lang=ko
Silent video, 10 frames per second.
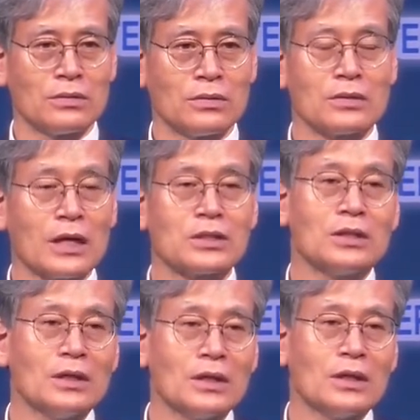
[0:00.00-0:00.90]
그래서
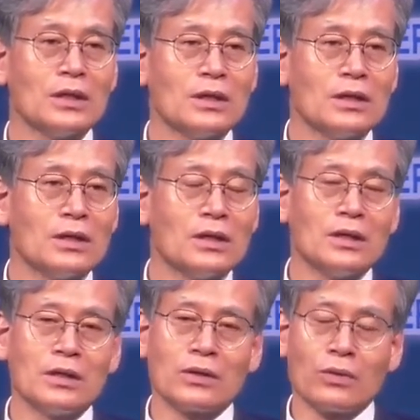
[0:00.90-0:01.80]
사실
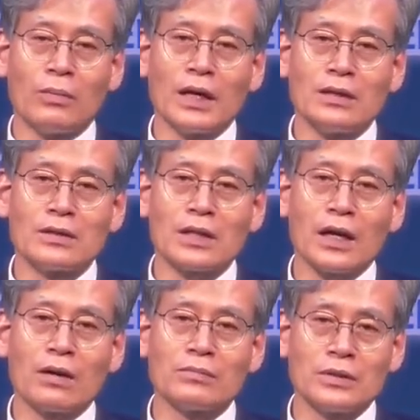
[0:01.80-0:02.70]
로마에 있는
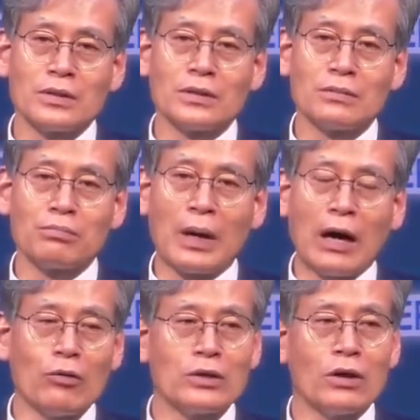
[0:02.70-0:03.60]
사람들은
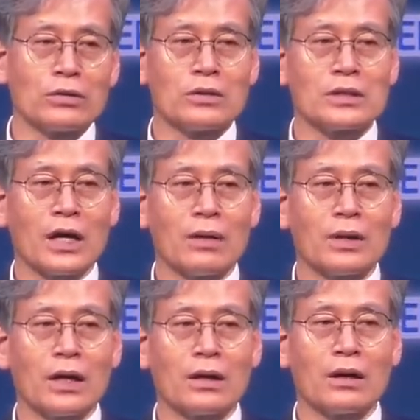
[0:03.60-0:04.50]
바울이 어떤
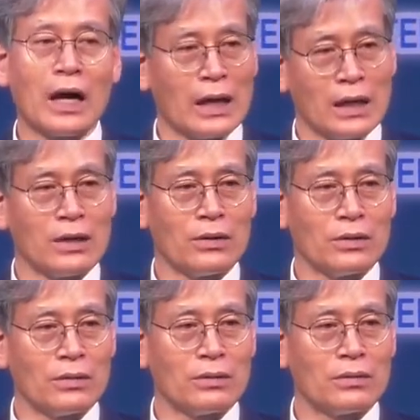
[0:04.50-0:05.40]
사람이라는 걸 알아요.
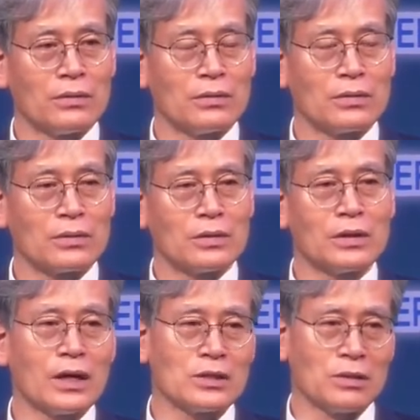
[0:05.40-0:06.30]
그
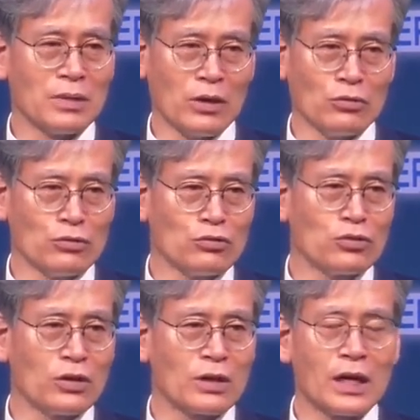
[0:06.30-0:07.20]
당시 매우
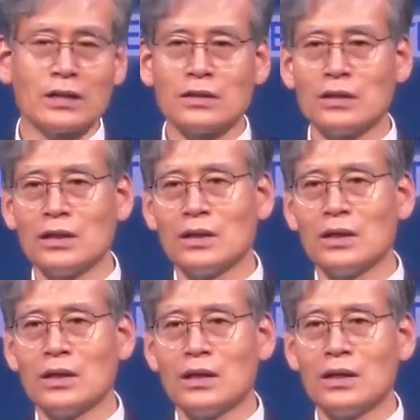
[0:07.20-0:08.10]
유력한
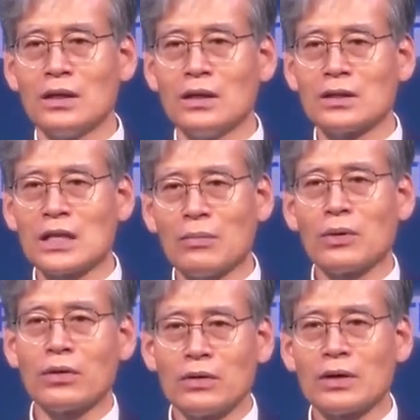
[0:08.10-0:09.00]

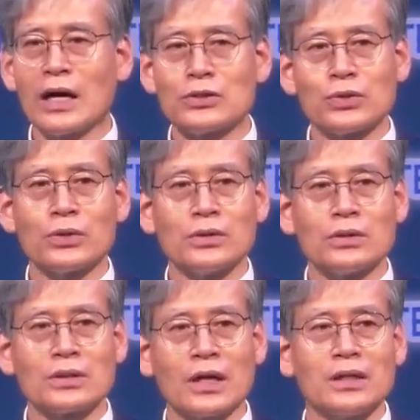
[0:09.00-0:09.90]
사법권을 가지고
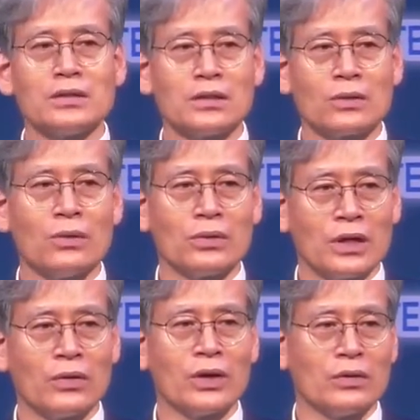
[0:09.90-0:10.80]
있는 사내들인
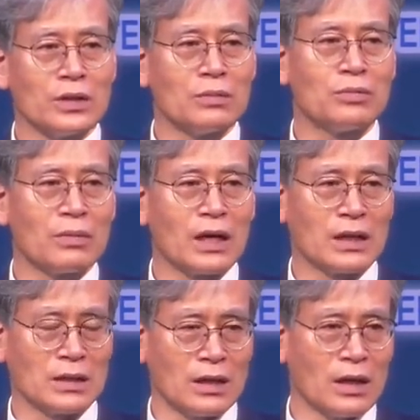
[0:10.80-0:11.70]
공예 회원일 뿐만
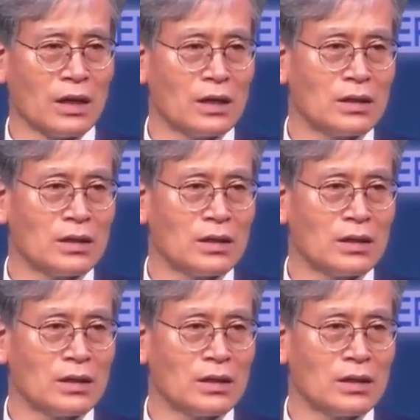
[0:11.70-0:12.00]
아니라